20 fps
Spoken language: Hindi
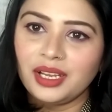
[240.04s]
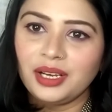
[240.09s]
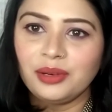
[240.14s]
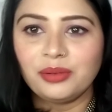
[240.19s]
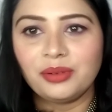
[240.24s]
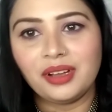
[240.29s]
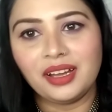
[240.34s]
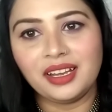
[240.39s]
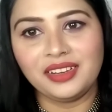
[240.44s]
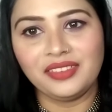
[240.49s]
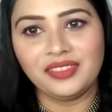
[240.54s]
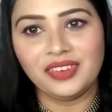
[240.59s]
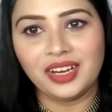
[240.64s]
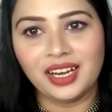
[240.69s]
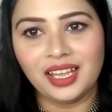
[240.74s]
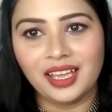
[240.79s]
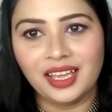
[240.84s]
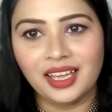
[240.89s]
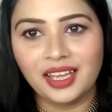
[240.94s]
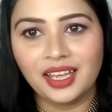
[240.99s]
है लुक आने
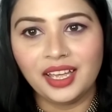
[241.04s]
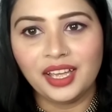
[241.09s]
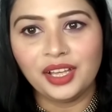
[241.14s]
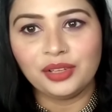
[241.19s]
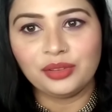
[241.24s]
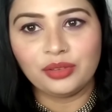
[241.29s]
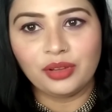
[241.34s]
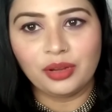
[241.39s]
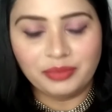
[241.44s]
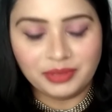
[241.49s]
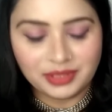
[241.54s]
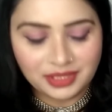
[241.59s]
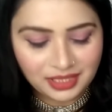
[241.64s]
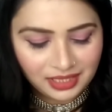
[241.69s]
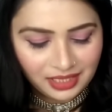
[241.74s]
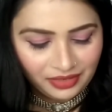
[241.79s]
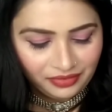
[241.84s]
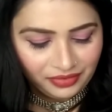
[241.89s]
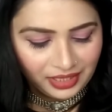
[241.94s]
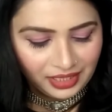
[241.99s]
वाला है तो आप
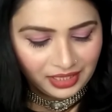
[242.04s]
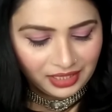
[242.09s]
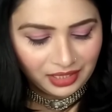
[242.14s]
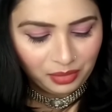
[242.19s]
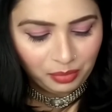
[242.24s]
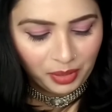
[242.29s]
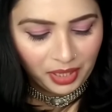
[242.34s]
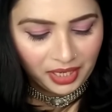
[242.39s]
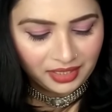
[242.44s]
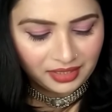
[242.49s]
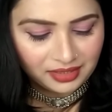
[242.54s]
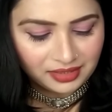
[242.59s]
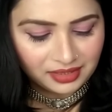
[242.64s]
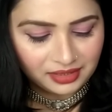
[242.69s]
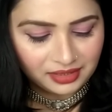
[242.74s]
इसे डेफिनेटली बाय कर